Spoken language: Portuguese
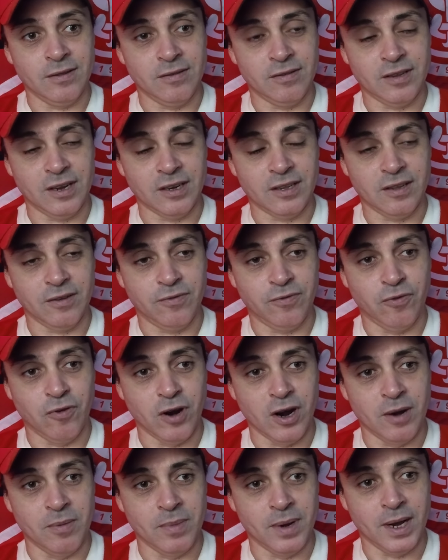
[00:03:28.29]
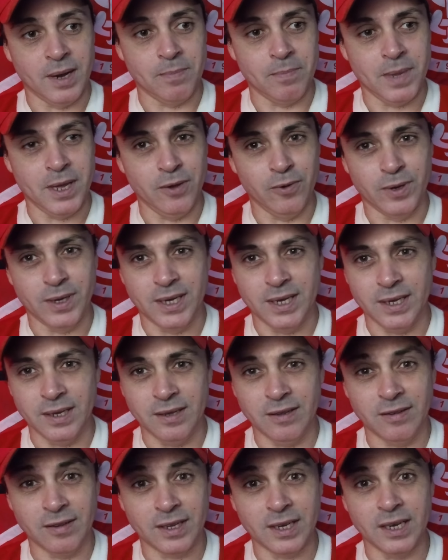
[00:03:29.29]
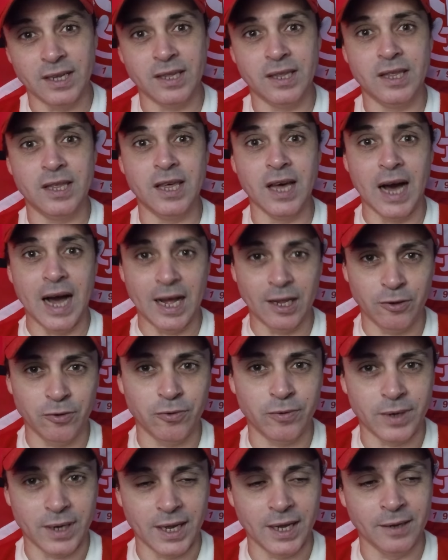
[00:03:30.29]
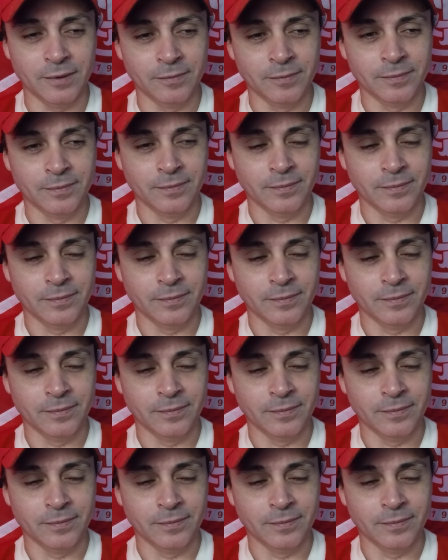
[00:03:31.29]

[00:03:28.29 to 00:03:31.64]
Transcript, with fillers: de certa forma, meio que escanteado, né?